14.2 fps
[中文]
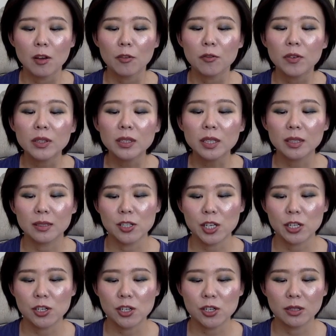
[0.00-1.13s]
Fenty 的
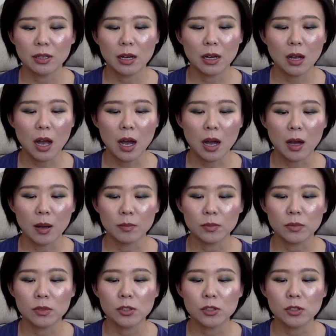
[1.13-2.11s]
这支呢，嗯。